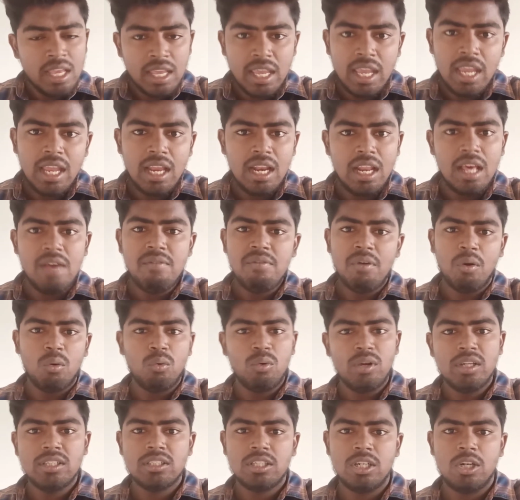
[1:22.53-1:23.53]
கீழே
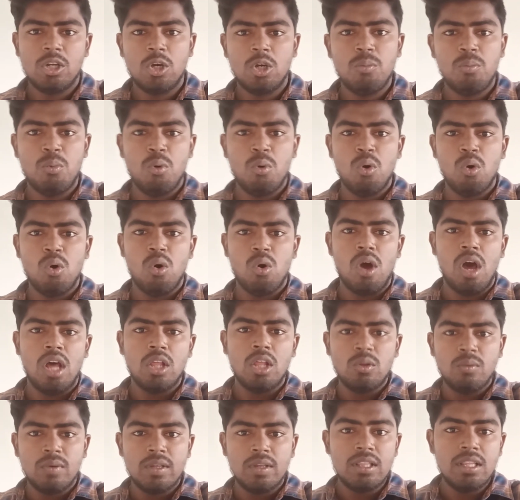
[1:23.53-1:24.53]
ஃபவுண்டேஷனுக்கு போகும்
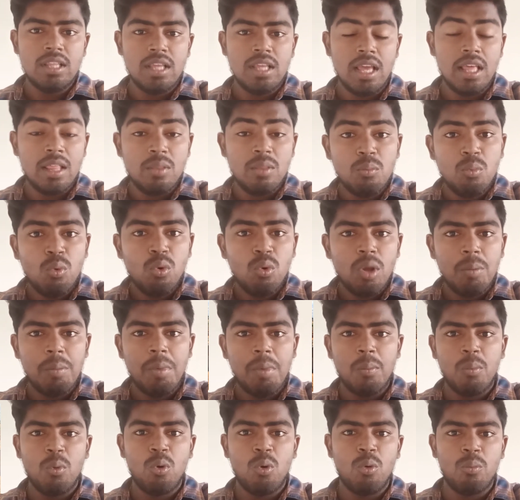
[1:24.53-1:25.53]
அது வந்து எது
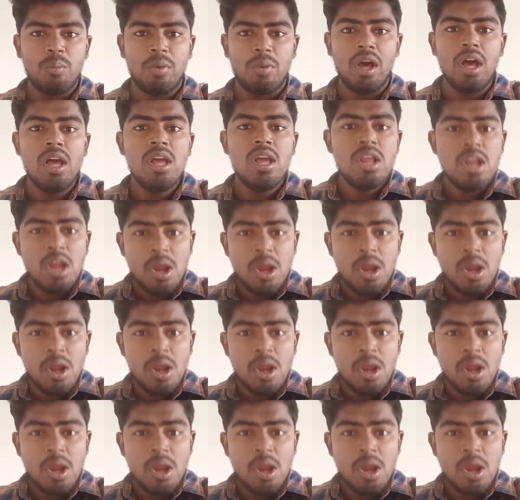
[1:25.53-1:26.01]
மூலமாக போகும்னா